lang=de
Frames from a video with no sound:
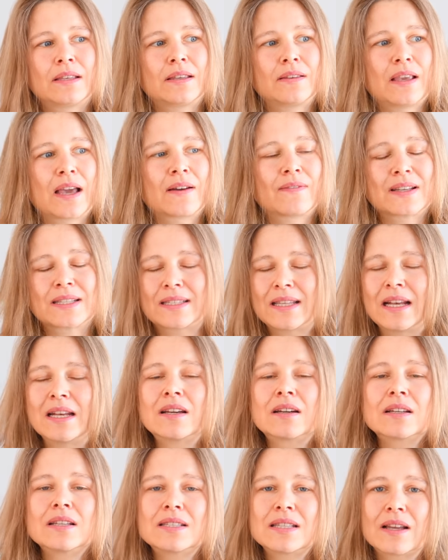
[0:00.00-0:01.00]
ja, was
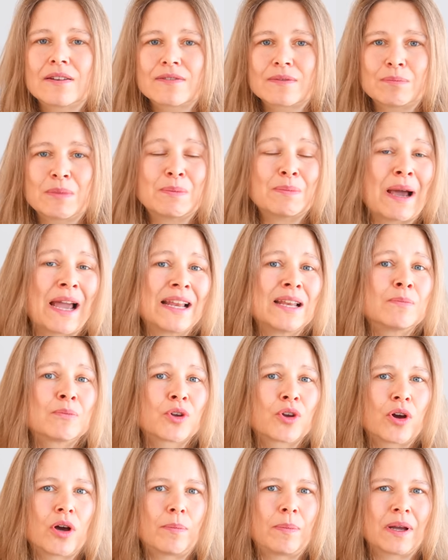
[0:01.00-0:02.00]
Selleriesaft mit meinem
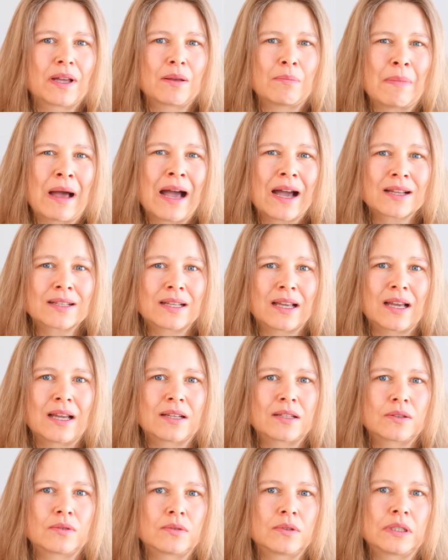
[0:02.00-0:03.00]
Körper gemacht
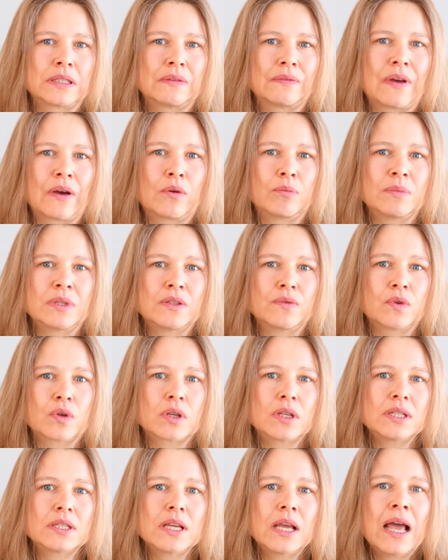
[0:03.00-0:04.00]
hat und warum ich
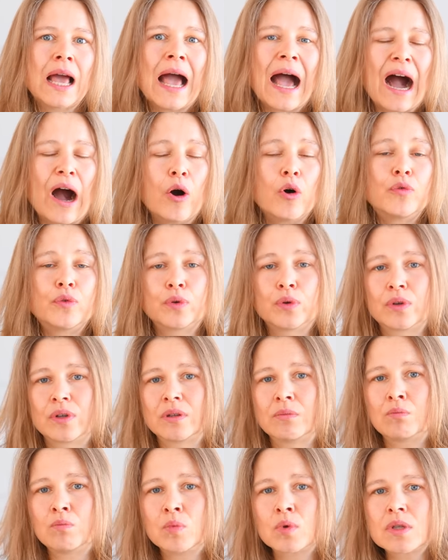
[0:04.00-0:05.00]
wirklich
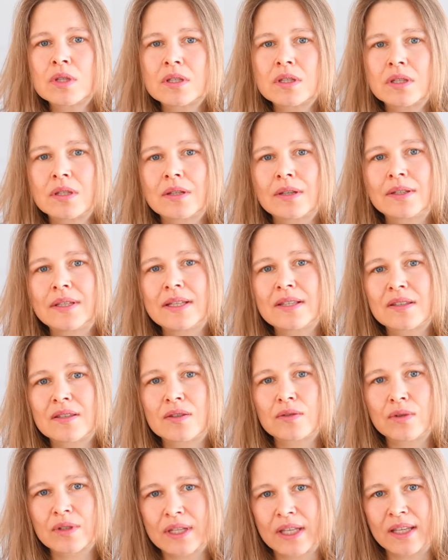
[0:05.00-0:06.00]
aufhören musste, diesen
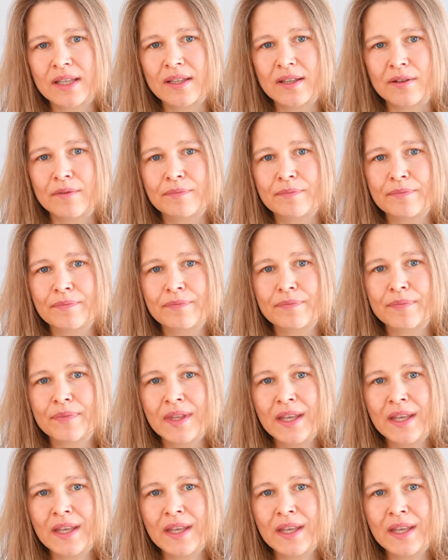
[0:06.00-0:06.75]
zu trinken.